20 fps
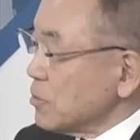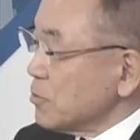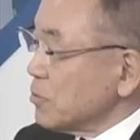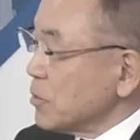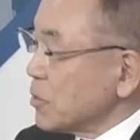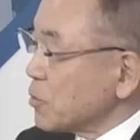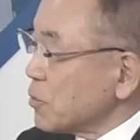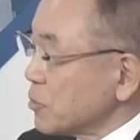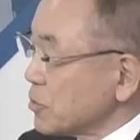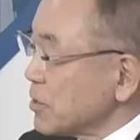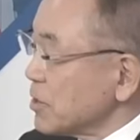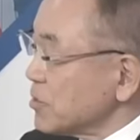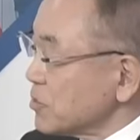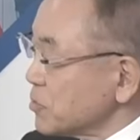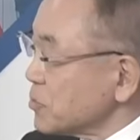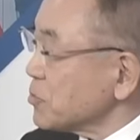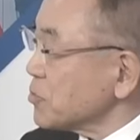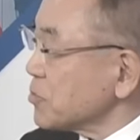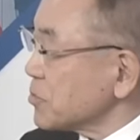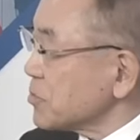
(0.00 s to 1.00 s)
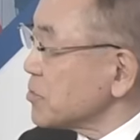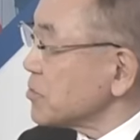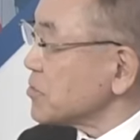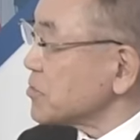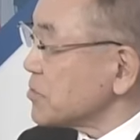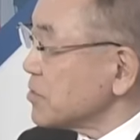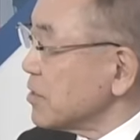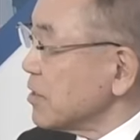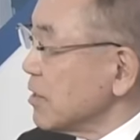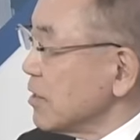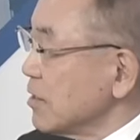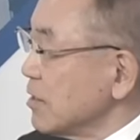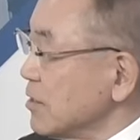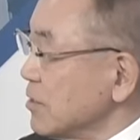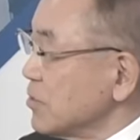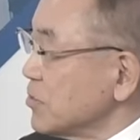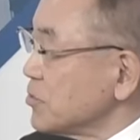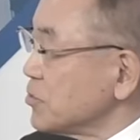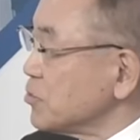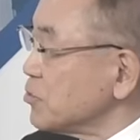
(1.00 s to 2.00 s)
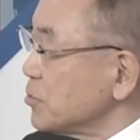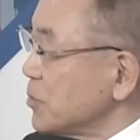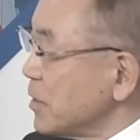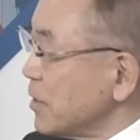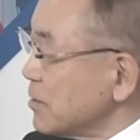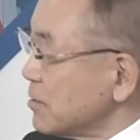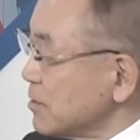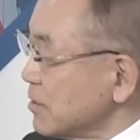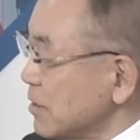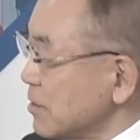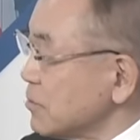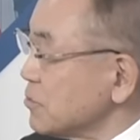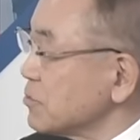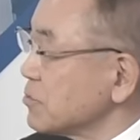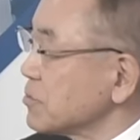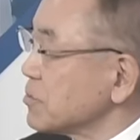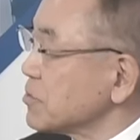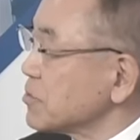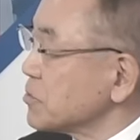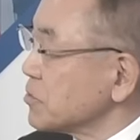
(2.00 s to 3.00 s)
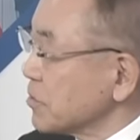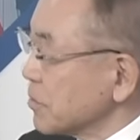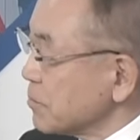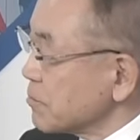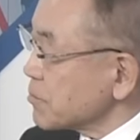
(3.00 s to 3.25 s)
まあ5年ちょっとでですね、10万円になりうるんですよね。